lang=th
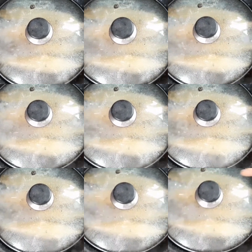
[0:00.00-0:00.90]
เดี๋ยวเราก็
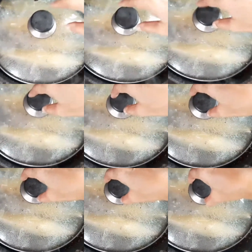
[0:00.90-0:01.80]
จะเอาข้าวโพดมา
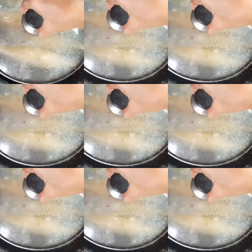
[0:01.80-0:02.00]
ทานนะ